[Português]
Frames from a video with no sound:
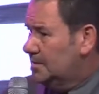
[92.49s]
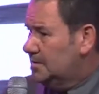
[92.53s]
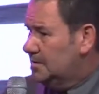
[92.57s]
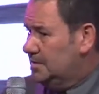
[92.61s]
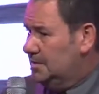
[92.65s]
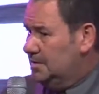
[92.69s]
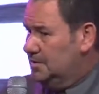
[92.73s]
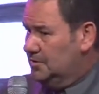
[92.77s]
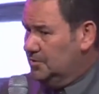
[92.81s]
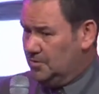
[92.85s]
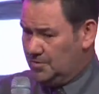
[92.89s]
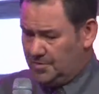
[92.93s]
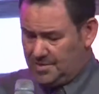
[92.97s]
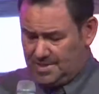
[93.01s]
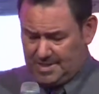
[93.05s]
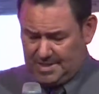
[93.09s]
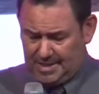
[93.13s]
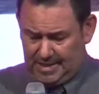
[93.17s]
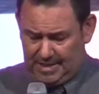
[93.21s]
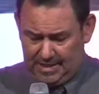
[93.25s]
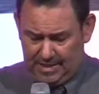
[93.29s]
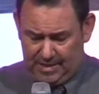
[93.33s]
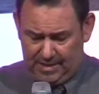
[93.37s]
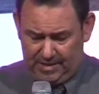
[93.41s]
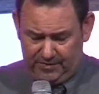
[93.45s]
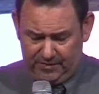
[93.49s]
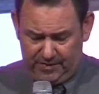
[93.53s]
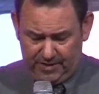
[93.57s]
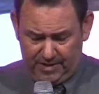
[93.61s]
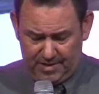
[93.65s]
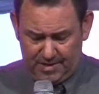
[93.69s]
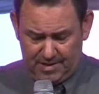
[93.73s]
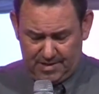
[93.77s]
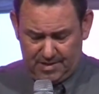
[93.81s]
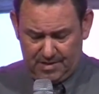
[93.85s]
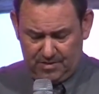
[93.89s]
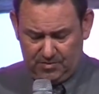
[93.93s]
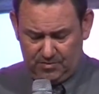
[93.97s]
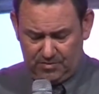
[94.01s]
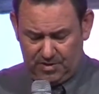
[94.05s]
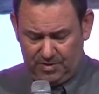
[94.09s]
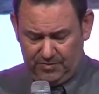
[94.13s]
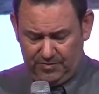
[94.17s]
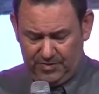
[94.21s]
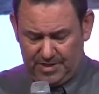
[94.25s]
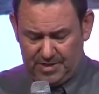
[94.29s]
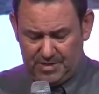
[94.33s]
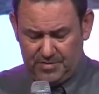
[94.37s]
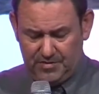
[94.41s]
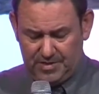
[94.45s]
Eu não sei que versão,
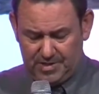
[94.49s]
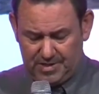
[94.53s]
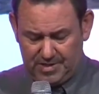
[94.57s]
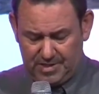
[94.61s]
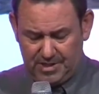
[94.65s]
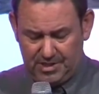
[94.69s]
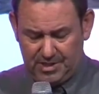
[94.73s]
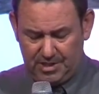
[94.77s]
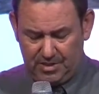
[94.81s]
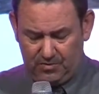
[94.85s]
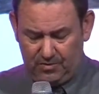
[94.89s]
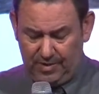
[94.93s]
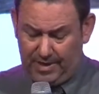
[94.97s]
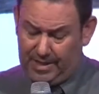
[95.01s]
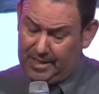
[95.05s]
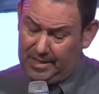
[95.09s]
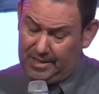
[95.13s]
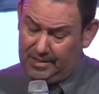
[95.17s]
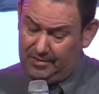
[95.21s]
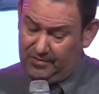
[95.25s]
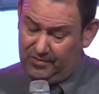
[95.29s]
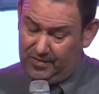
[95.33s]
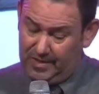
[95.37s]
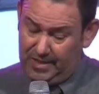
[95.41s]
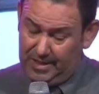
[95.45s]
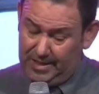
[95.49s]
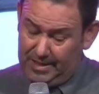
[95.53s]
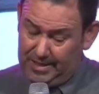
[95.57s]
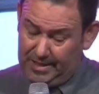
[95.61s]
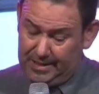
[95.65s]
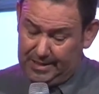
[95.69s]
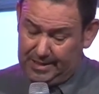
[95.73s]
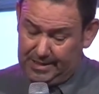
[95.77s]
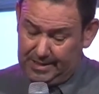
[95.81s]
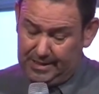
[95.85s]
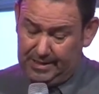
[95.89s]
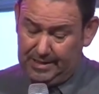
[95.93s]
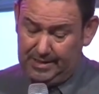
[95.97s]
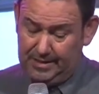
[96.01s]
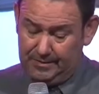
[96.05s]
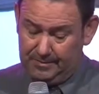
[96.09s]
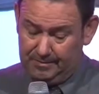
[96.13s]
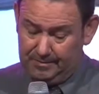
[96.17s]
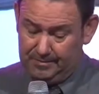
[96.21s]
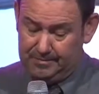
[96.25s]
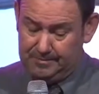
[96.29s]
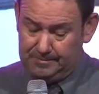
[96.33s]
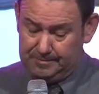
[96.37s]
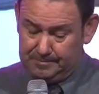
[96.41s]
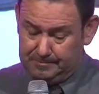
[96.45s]
talvez eu esteja com a NVI aqui.
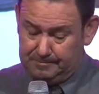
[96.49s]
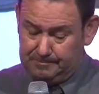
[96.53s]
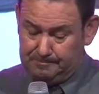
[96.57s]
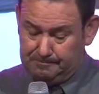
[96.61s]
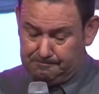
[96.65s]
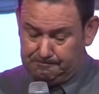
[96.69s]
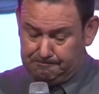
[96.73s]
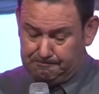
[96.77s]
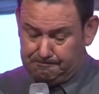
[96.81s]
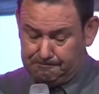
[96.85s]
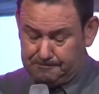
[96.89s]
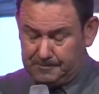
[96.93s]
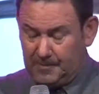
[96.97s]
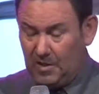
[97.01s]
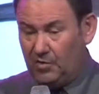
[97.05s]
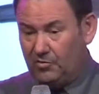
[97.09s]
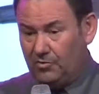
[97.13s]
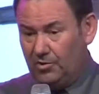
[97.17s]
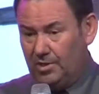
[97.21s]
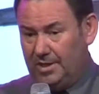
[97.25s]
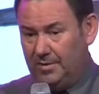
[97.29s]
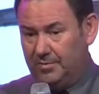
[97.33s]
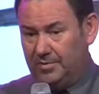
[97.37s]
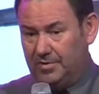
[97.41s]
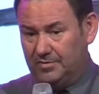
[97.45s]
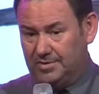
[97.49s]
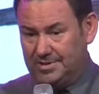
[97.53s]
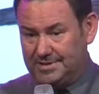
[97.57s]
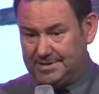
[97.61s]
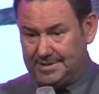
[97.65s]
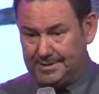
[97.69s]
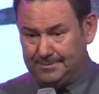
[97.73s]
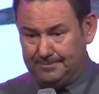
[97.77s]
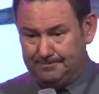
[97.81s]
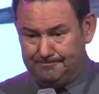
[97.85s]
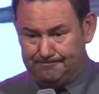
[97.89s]
Eu vou ler para você.